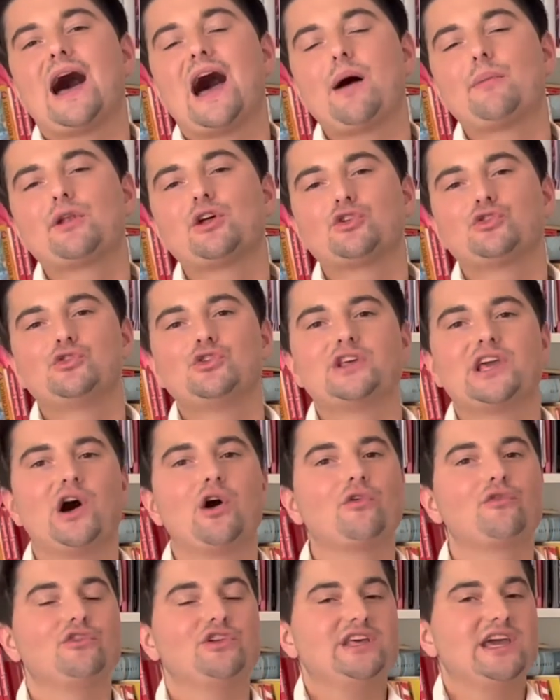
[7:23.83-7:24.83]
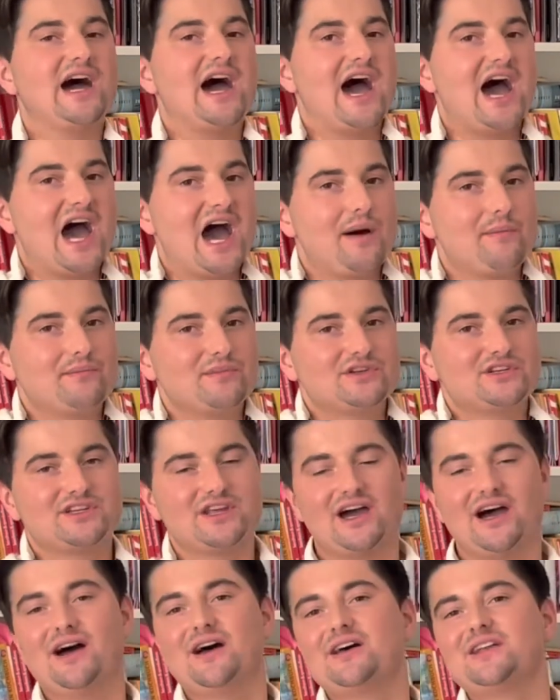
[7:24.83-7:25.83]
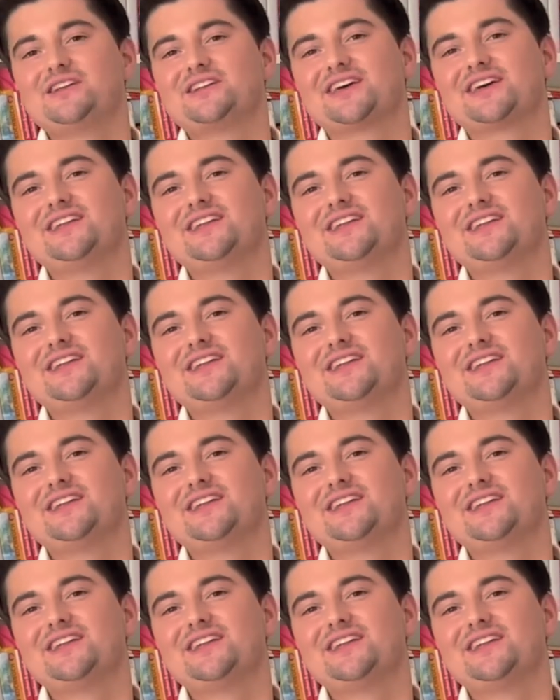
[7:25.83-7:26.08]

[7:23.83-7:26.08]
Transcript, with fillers: Aber natürlich auch für die Abend ja,